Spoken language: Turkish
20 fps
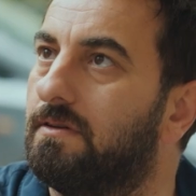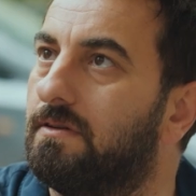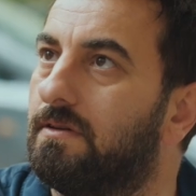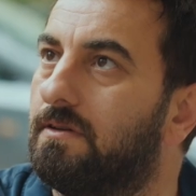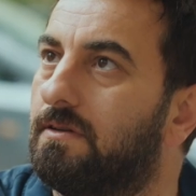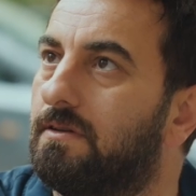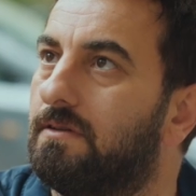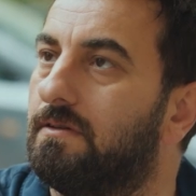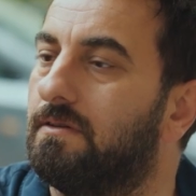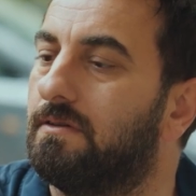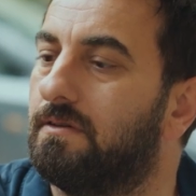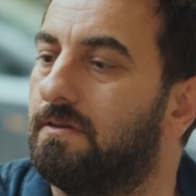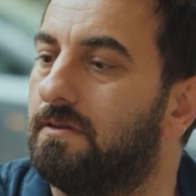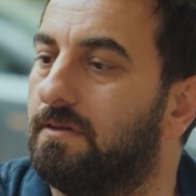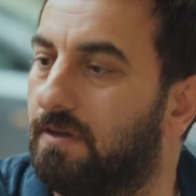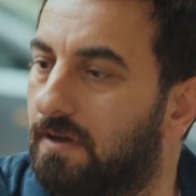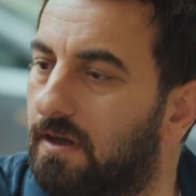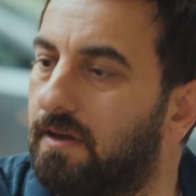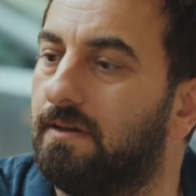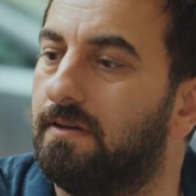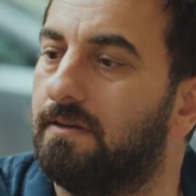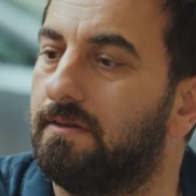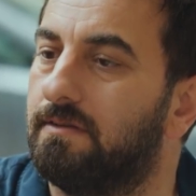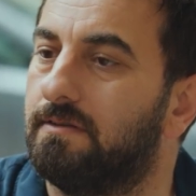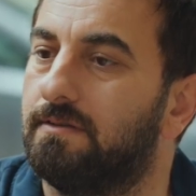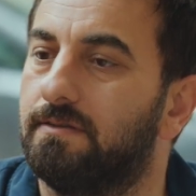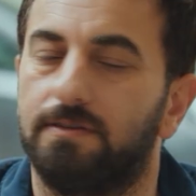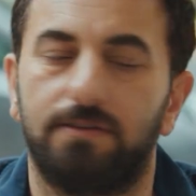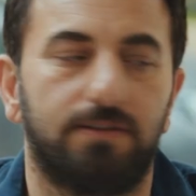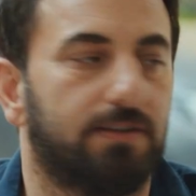Tamam abim. Heh,
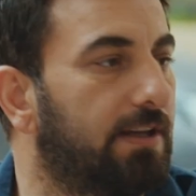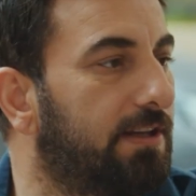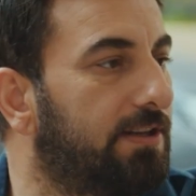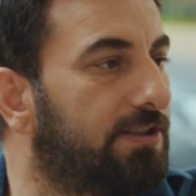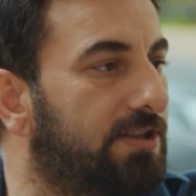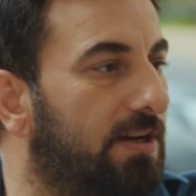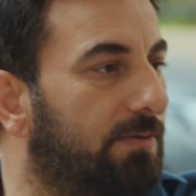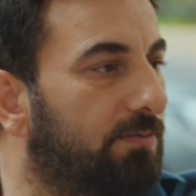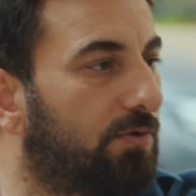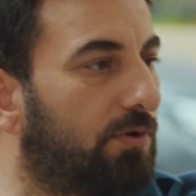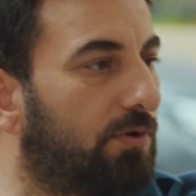geleceğim